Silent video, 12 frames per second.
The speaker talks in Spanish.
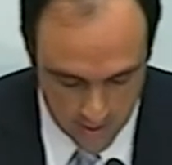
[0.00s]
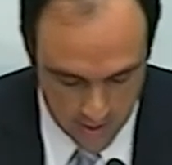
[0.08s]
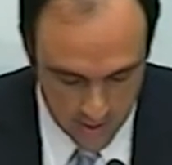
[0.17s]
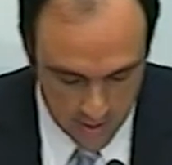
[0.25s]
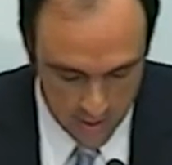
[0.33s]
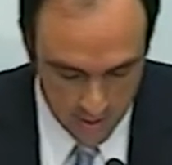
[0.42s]

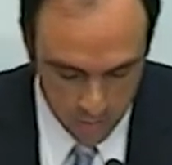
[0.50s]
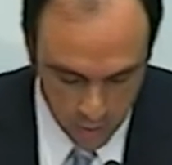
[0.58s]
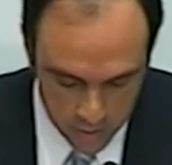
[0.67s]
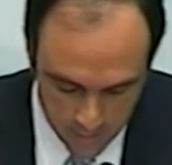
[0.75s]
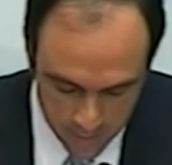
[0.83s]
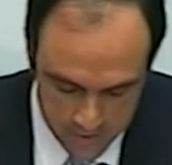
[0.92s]
pondremos en
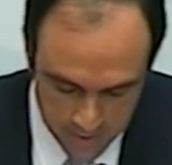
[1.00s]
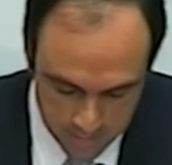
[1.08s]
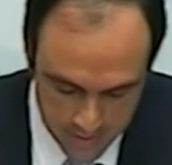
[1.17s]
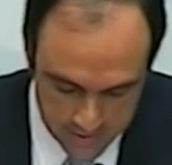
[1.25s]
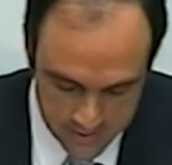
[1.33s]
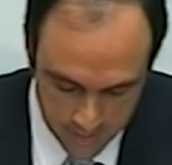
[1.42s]
marcha el
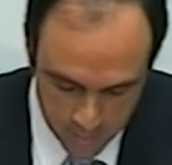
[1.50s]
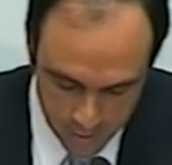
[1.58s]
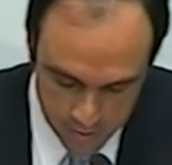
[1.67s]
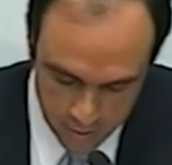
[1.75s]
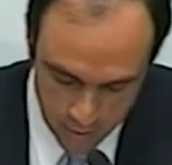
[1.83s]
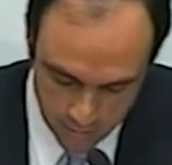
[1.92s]
proyecto para,